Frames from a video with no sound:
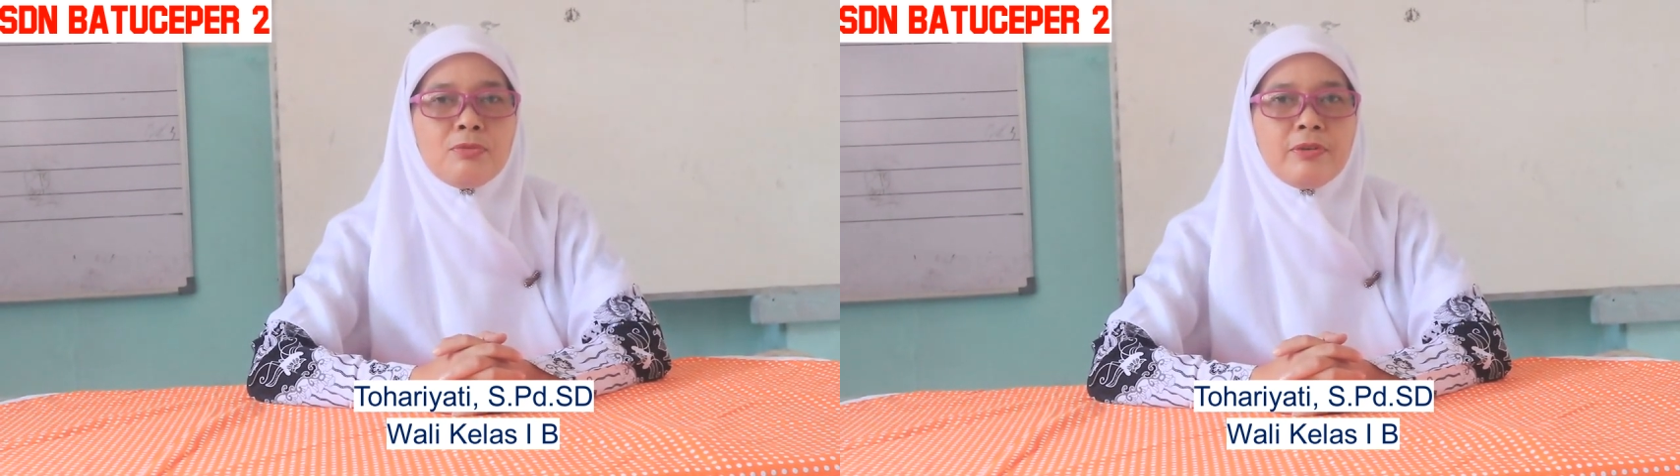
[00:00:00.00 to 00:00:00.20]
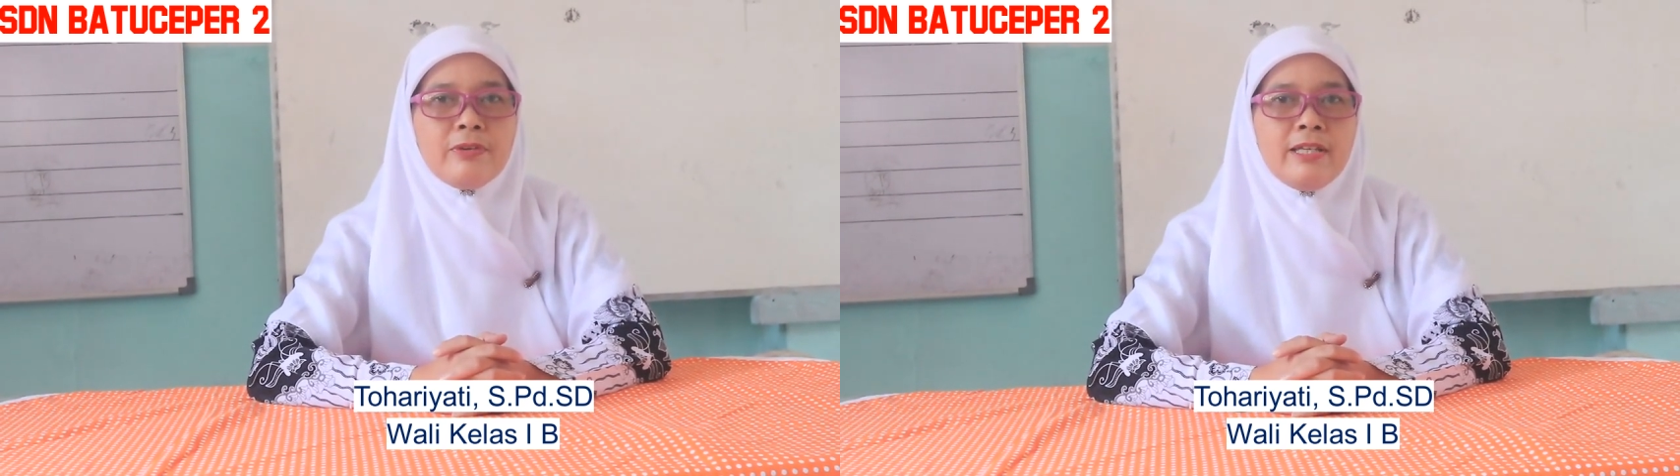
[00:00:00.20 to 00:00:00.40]

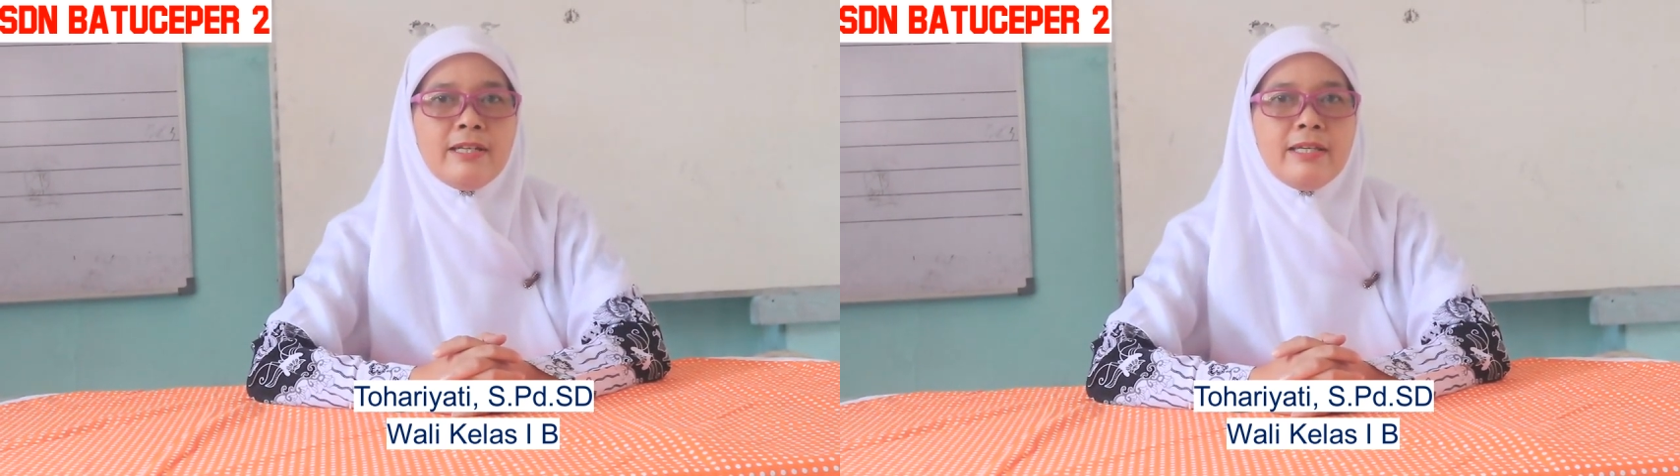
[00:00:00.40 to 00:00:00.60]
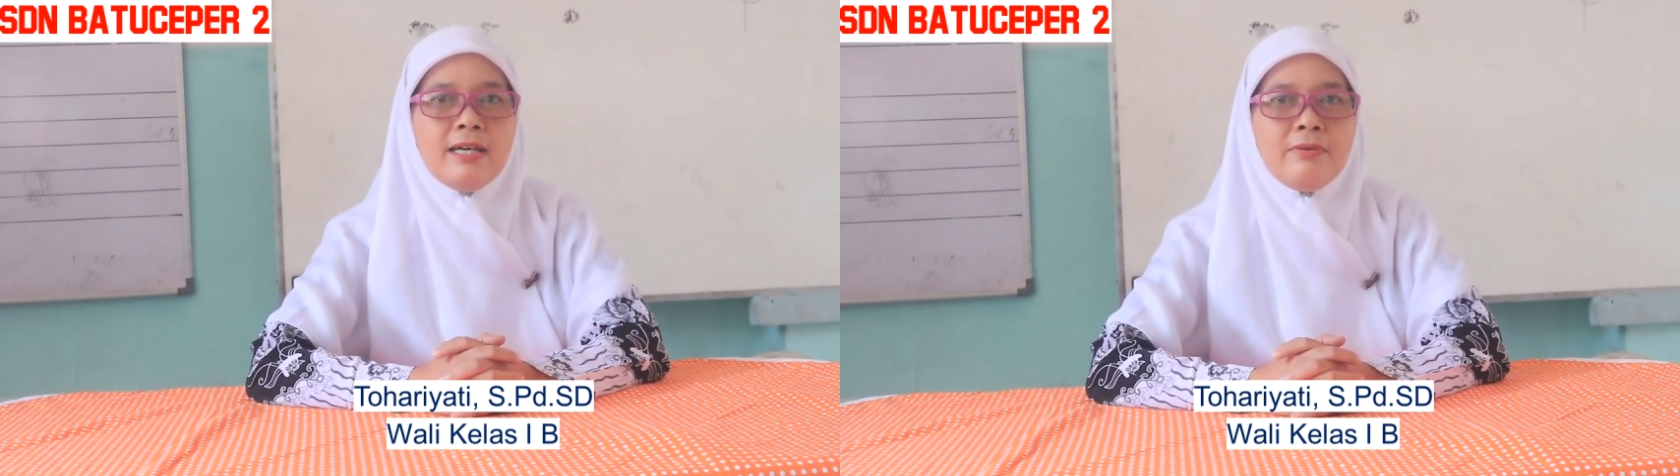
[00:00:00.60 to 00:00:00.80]
taufiq wal
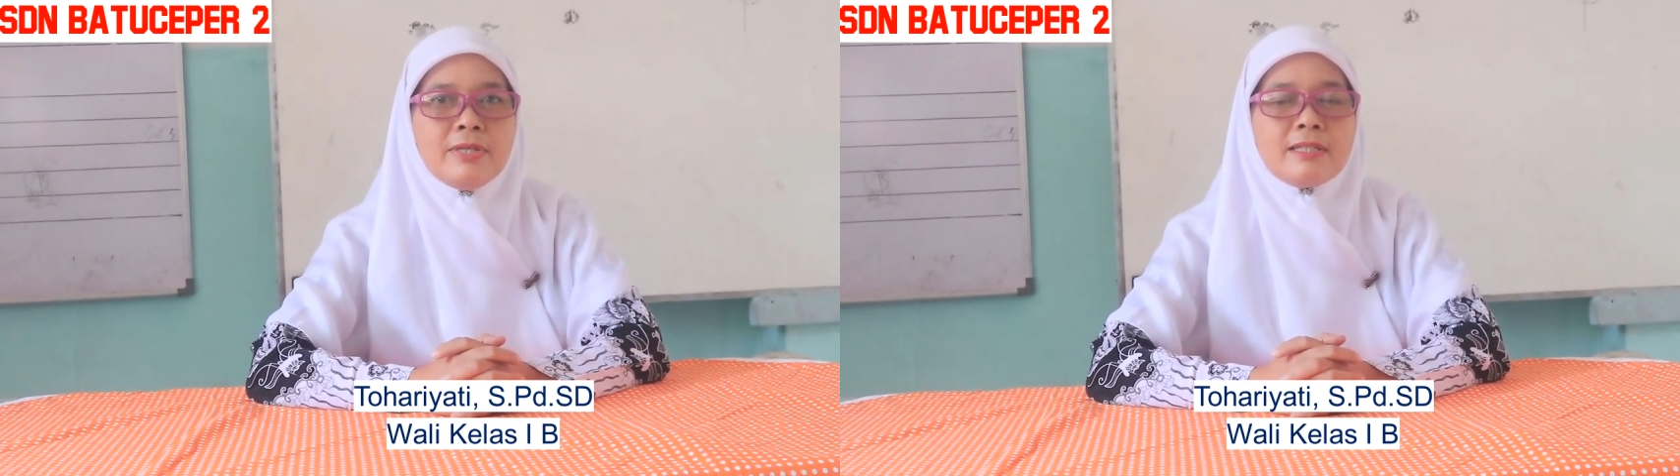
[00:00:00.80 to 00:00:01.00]
hidayah.